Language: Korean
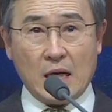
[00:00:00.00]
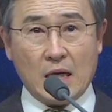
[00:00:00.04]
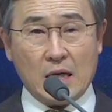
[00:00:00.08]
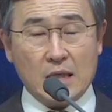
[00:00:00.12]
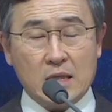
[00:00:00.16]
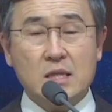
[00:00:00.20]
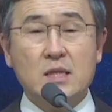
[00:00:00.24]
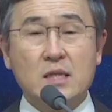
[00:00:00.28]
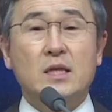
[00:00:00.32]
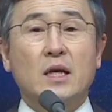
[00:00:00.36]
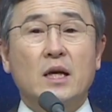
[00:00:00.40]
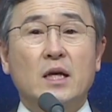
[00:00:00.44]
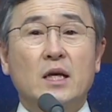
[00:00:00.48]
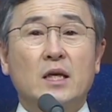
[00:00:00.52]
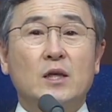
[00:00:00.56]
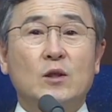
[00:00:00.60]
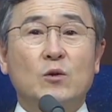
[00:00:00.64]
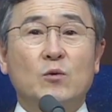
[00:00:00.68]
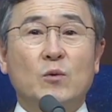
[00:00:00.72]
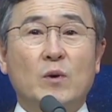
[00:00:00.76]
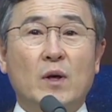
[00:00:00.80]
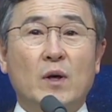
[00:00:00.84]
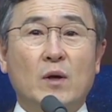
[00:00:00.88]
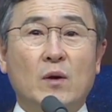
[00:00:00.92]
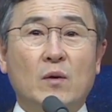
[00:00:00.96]
간절하게 아,
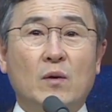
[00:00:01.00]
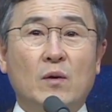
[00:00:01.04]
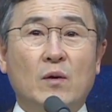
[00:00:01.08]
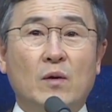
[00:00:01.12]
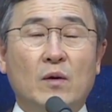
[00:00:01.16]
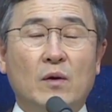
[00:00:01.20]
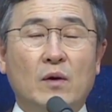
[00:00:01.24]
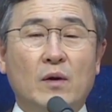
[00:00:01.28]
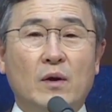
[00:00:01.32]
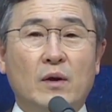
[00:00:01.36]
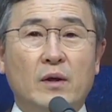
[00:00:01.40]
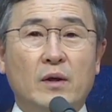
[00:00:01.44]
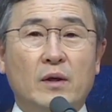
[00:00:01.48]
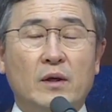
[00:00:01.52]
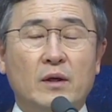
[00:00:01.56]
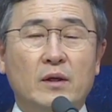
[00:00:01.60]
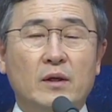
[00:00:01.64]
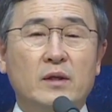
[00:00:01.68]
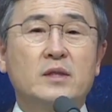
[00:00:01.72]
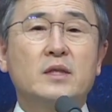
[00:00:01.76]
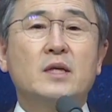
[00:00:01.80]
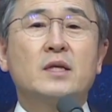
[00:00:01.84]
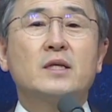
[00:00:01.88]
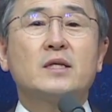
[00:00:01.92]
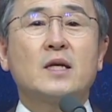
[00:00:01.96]
기도하고
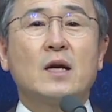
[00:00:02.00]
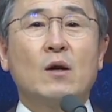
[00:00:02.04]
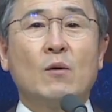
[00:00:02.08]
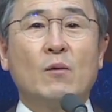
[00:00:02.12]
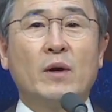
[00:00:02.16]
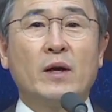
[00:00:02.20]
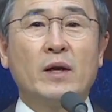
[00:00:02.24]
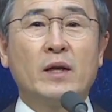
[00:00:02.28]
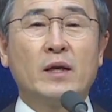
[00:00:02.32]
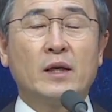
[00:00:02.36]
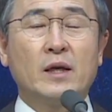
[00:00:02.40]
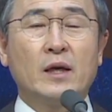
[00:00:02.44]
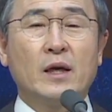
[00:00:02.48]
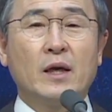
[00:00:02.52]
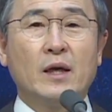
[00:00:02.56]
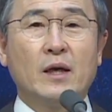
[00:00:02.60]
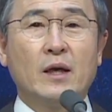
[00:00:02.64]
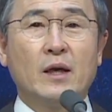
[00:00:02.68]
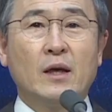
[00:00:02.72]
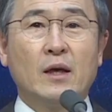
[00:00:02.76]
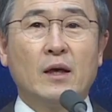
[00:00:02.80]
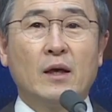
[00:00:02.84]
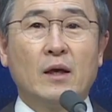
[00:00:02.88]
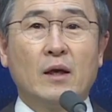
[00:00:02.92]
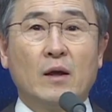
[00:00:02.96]
이제 사완에게
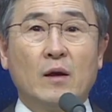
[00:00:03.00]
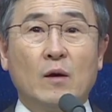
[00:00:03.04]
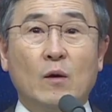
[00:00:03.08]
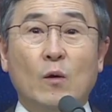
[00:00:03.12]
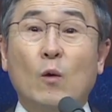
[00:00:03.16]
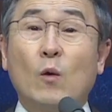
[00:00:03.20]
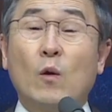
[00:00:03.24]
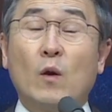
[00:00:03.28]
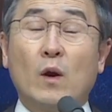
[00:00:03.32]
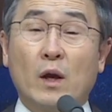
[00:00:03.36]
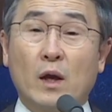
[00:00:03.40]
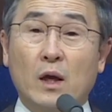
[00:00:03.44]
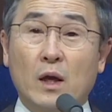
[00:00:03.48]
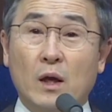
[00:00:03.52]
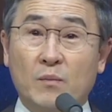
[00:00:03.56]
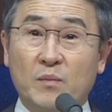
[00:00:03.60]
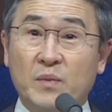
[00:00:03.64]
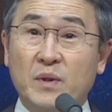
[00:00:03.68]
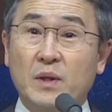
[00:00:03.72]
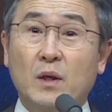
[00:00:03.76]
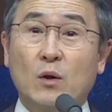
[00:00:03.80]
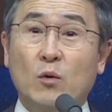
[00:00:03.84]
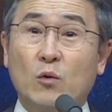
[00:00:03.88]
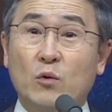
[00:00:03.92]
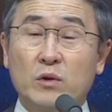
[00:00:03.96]
올라가
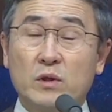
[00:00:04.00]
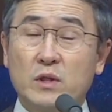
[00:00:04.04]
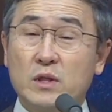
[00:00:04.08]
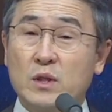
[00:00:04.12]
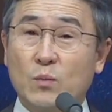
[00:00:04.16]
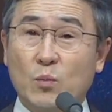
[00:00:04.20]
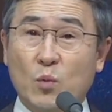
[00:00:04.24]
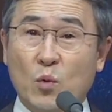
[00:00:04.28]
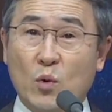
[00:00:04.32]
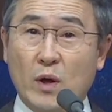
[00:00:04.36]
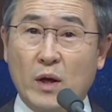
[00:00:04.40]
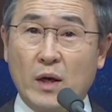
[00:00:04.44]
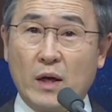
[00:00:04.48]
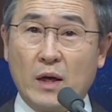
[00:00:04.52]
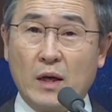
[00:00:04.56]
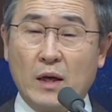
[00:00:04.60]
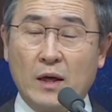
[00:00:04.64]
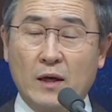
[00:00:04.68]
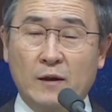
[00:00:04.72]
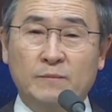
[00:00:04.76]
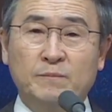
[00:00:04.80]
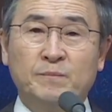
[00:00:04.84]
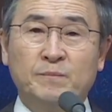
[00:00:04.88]
비가 오는지 보아라.